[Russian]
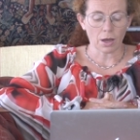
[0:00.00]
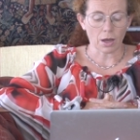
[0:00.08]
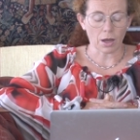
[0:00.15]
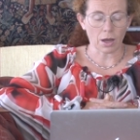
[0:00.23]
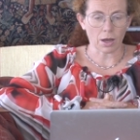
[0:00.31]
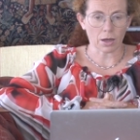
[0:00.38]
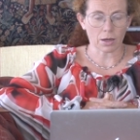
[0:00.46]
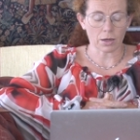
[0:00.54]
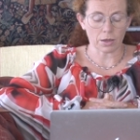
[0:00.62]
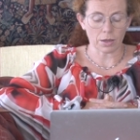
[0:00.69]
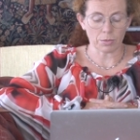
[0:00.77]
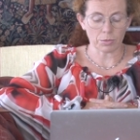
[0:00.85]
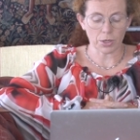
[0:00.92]
а, к
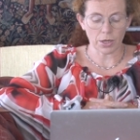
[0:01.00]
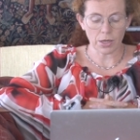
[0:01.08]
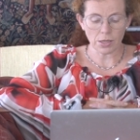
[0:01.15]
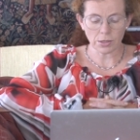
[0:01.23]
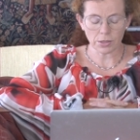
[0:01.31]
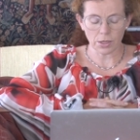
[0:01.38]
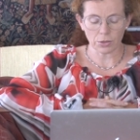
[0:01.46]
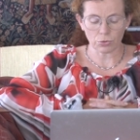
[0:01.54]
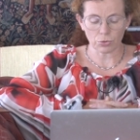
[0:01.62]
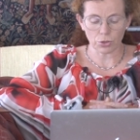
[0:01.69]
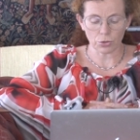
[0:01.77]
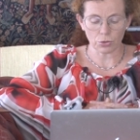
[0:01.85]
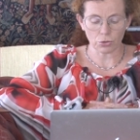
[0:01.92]
МКС,
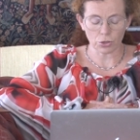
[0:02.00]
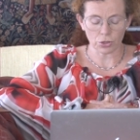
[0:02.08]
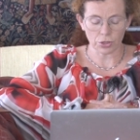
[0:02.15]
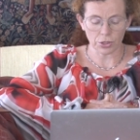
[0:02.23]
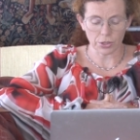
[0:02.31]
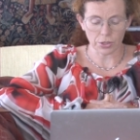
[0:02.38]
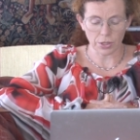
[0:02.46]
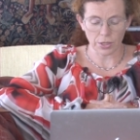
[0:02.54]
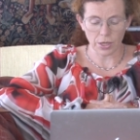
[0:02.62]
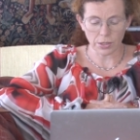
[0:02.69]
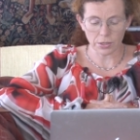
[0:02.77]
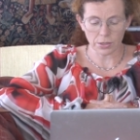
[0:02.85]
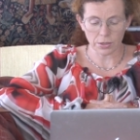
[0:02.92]
который должен
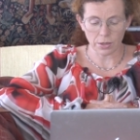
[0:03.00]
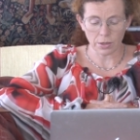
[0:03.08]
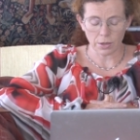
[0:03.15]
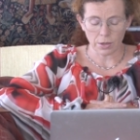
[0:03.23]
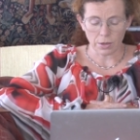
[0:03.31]
состояться